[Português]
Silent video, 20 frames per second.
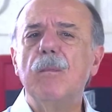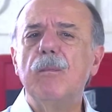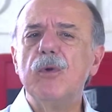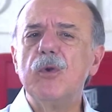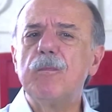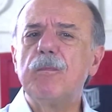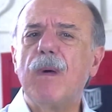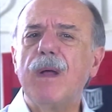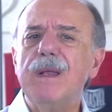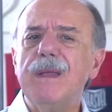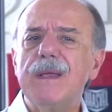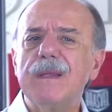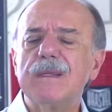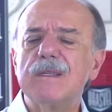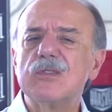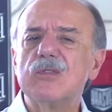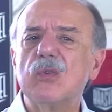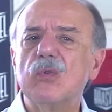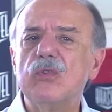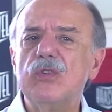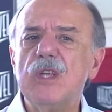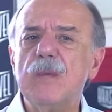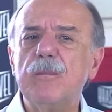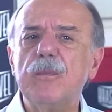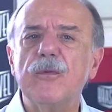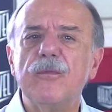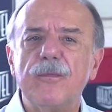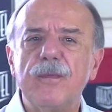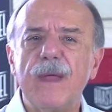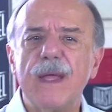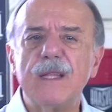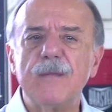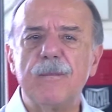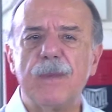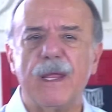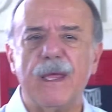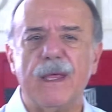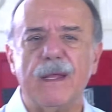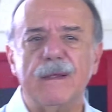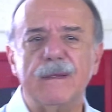por palhetas do tipo flat
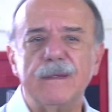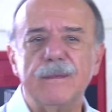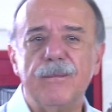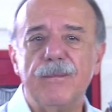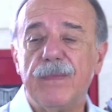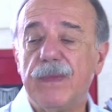blade.